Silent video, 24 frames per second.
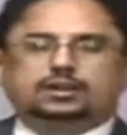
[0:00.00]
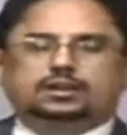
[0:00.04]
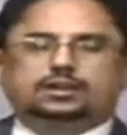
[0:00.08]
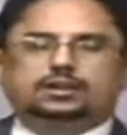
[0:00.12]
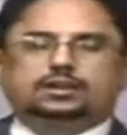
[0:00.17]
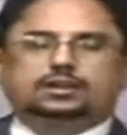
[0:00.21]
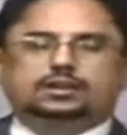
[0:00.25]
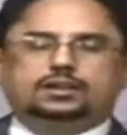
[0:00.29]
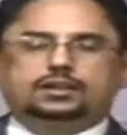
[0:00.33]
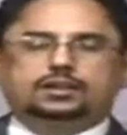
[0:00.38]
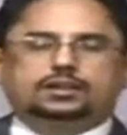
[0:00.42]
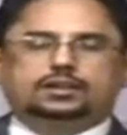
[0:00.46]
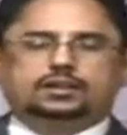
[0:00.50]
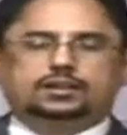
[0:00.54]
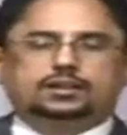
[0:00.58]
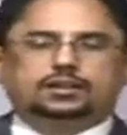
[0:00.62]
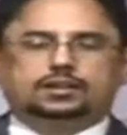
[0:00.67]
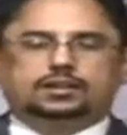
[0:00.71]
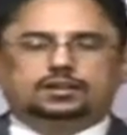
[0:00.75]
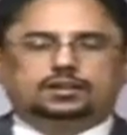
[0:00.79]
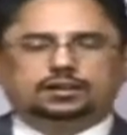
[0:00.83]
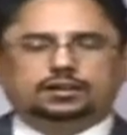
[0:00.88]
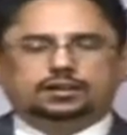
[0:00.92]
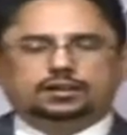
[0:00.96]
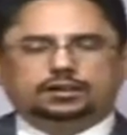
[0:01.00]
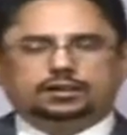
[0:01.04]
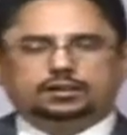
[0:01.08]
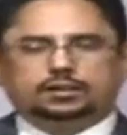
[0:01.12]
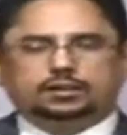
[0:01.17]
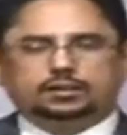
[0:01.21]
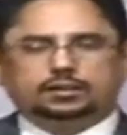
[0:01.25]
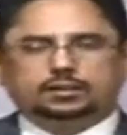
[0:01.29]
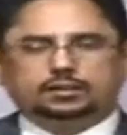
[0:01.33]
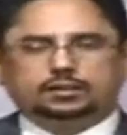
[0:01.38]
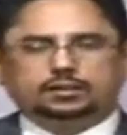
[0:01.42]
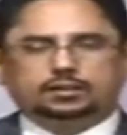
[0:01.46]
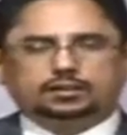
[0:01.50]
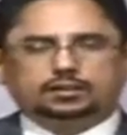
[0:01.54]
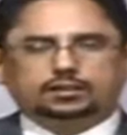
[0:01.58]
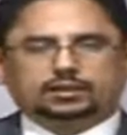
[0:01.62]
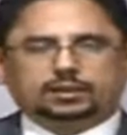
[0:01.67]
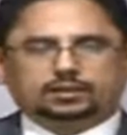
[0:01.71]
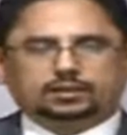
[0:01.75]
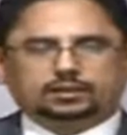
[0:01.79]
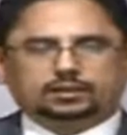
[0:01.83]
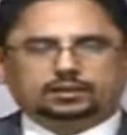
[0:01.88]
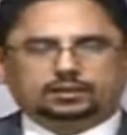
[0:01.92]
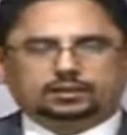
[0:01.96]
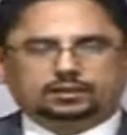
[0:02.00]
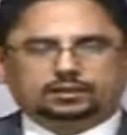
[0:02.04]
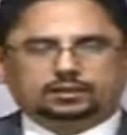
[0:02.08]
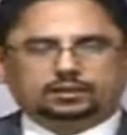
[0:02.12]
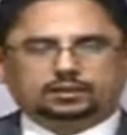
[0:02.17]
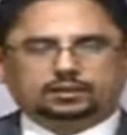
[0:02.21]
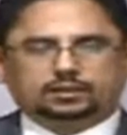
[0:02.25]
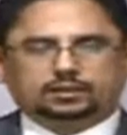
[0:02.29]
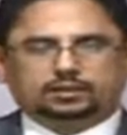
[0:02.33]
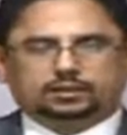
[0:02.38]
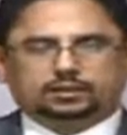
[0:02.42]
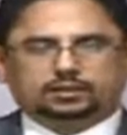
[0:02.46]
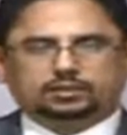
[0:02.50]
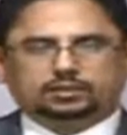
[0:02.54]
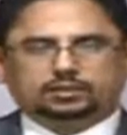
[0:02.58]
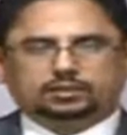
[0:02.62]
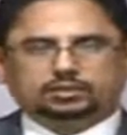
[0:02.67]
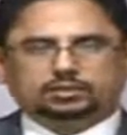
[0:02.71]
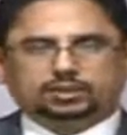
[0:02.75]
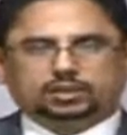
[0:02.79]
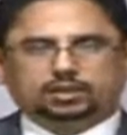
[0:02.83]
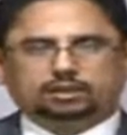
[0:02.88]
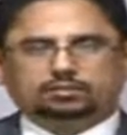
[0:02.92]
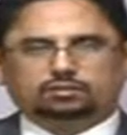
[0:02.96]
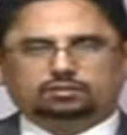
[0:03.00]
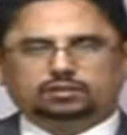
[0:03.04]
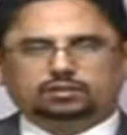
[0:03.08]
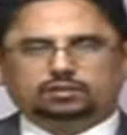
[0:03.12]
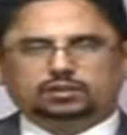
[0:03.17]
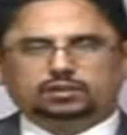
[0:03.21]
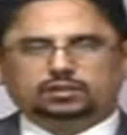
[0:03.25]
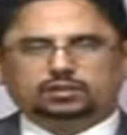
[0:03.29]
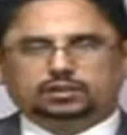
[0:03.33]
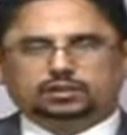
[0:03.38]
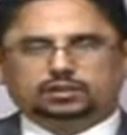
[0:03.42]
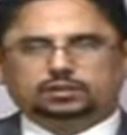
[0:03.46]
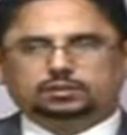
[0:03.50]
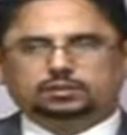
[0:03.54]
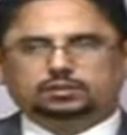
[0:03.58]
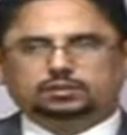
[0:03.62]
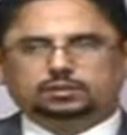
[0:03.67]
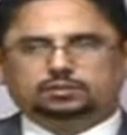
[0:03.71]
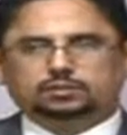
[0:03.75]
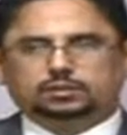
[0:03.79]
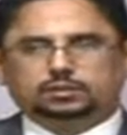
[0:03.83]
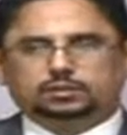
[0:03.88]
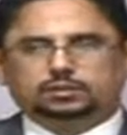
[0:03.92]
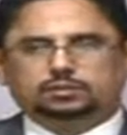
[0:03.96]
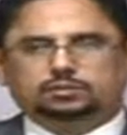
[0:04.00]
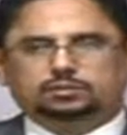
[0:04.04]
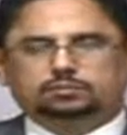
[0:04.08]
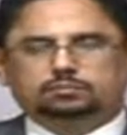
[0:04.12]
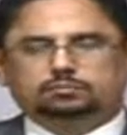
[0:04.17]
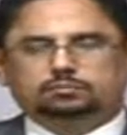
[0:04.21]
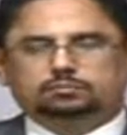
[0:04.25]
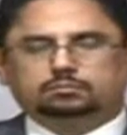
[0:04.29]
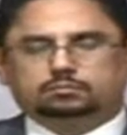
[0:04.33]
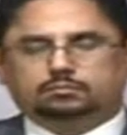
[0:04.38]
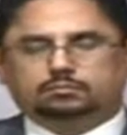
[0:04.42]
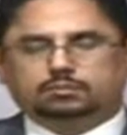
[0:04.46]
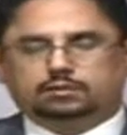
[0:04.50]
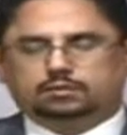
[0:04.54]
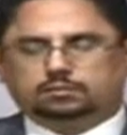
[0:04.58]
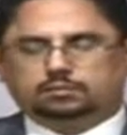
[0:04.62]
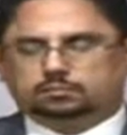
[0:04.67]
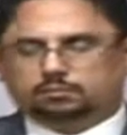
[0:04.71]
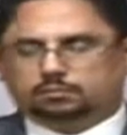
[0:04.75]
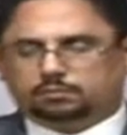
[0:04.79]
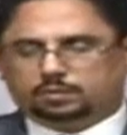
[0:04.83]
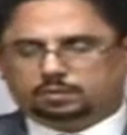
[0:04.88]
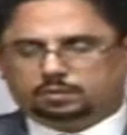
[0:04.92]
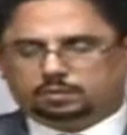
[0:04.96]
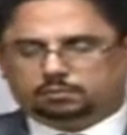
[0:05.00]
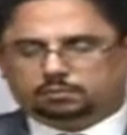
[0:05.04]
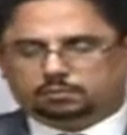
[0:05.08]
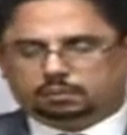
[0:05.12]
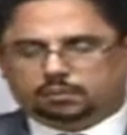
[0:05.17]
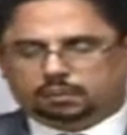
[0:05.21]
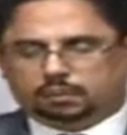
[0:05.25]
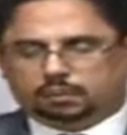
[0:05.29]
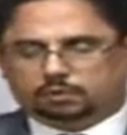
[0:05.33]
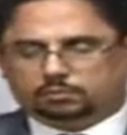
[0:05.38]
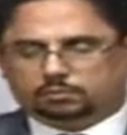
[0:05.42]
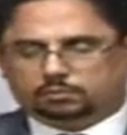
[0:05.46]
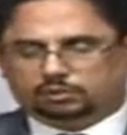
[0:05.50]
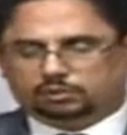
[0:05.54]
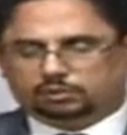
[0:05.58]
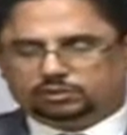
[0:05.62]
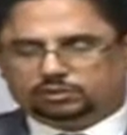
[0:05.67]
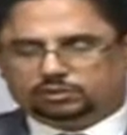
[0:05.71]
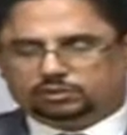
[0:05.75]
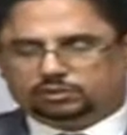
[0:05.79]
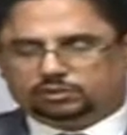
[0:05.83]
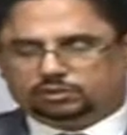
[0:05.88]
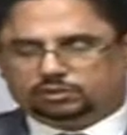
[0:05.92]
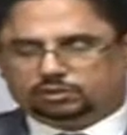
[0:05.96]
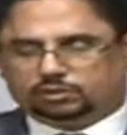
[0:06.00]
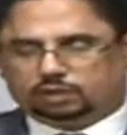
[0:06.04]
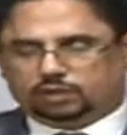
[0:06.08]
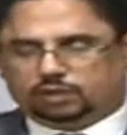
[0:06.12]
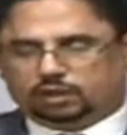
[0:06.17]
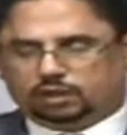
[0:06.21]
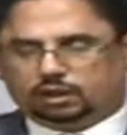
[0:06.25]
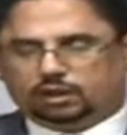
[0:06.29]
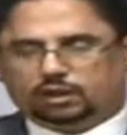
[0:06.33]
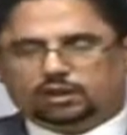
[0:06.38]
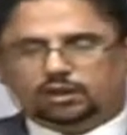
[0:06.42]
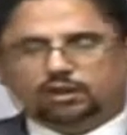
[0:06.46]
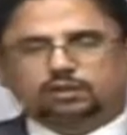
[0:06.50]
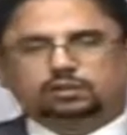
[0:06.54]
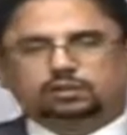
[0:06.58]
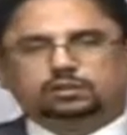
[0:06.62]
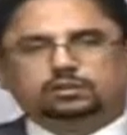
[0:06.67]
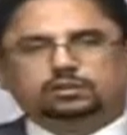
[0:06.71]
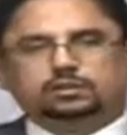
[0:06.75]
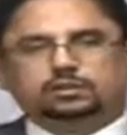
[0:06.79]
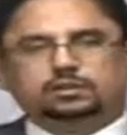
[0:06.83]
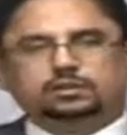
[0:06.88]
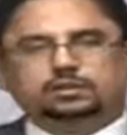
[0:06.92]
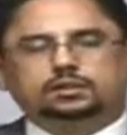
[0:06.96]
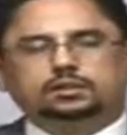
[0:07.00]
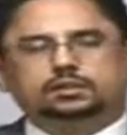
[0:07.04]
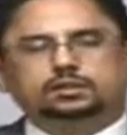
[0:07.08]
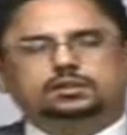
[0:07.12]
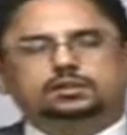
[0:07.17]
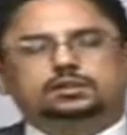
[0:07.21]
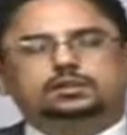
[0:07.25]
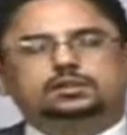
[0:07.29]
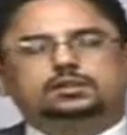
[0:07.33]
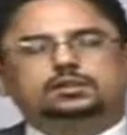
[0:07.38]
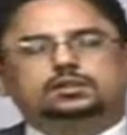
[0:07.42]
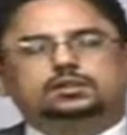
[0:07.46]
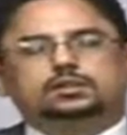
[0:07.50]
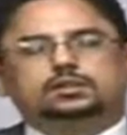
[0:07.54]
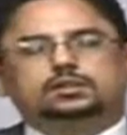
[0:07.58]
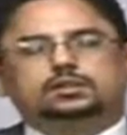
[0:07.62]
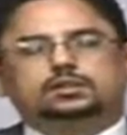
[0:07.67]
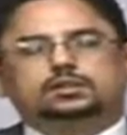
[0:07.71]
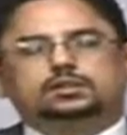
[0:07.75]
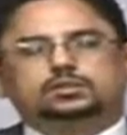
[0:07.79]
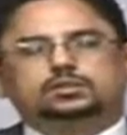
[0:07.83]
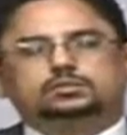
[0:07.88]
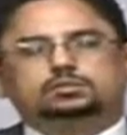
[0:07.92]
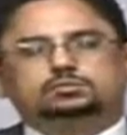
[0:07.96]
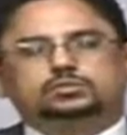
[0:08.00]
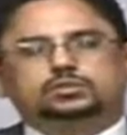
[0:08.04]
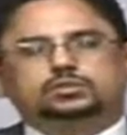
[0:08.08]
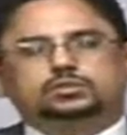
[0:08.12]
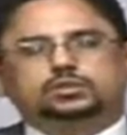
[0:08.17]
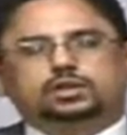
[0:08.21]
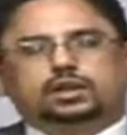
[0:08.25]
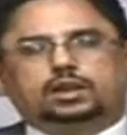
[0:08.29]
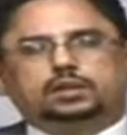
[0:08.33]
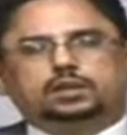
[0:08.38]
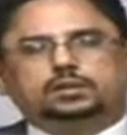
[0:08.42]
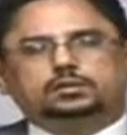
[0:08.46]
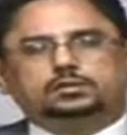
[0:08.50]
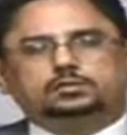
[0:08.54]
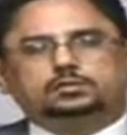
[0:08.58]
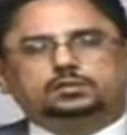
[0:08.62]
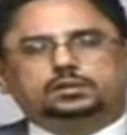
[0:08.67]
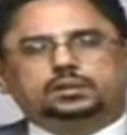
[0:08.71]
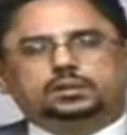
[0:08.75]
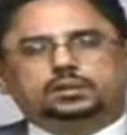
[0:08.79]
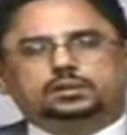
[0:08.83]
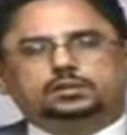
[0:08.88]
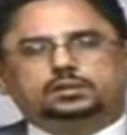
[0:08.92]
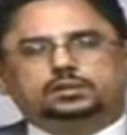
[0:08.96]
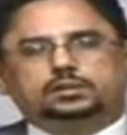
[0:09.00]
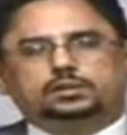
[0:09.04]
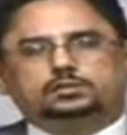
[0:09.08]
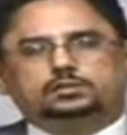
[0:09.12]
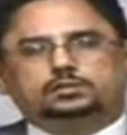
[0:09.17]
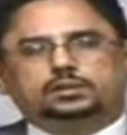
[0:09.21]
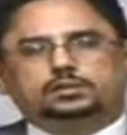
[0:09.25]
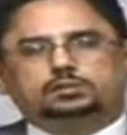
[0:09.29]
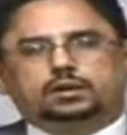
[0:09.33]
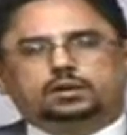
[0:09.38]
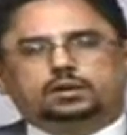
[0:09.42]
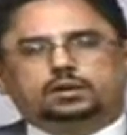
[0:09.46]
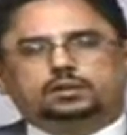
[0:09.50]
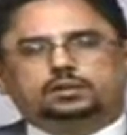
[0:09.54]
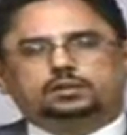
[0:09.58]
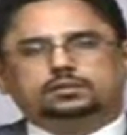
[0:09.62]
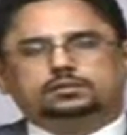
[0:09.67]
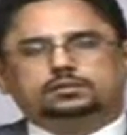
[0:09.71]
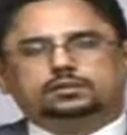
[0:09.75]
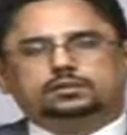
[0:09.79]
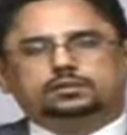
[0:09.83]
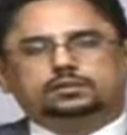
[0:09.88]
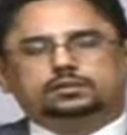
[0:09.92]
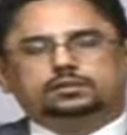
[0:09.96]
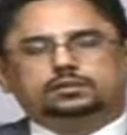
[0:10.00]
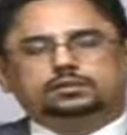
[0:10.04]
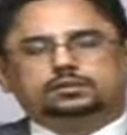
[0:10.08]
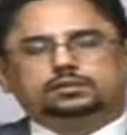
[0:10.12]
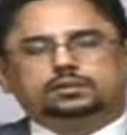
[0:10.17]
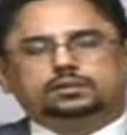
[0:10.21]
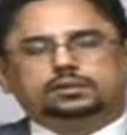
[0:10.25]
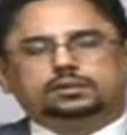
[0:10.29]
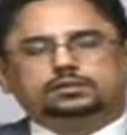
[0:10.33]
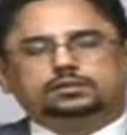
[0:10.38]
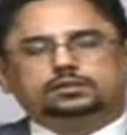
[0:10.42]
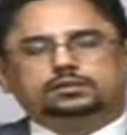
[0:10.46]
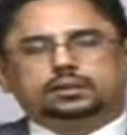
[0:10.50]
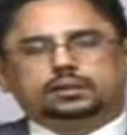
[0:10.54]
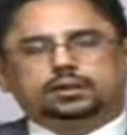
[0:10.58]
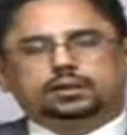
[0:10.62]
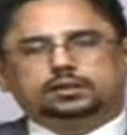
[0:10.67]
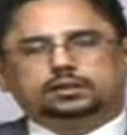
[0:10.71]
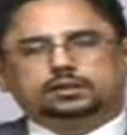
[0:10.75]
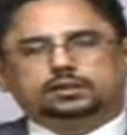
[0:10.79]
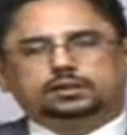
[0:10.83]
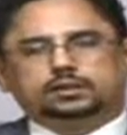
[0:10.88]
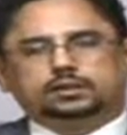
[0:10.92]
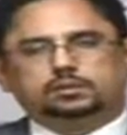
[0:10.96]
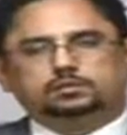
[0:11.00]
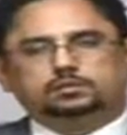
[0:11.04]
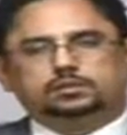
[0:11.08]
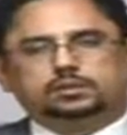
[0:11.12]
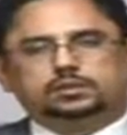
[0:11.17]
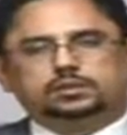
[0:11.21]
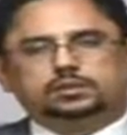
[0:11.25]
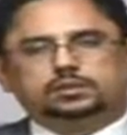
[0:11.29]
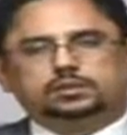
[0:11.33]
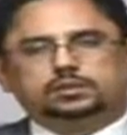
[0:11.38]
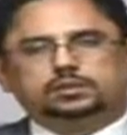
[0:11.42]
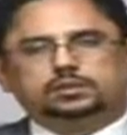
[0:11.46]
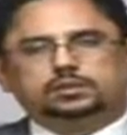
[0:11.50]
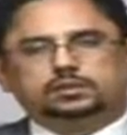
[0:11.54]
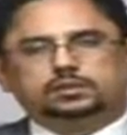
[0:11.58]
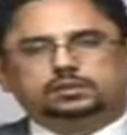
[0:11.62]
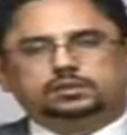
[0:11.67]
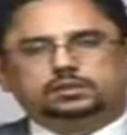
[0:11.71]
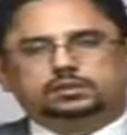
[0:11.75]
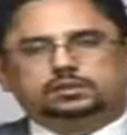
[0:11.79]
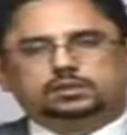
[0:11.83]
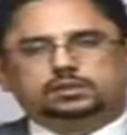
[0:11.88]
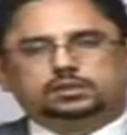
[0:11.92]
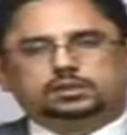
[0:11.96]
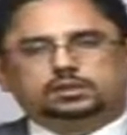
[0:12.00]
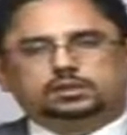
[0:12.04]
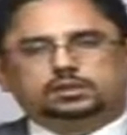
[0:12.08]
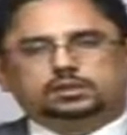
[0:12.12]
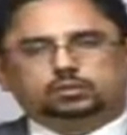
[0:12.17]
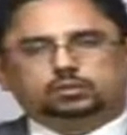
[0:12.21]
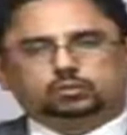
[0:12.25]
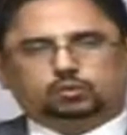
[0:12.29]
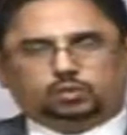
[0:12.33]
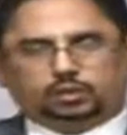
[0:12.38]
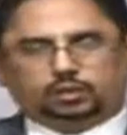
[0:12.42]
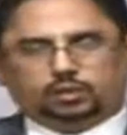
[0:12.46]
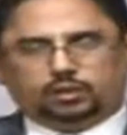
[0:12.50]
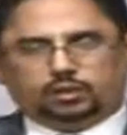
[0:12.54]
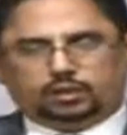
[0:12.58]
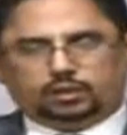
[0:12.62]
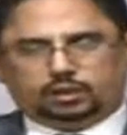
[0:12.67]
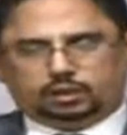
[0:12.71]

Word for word: آه، نحن كان لنا الشرف ان تقدمنا اليوم ببيان مجلس الوزراء حول مشاركة بلادنا في معرض أنتاليا بتركيا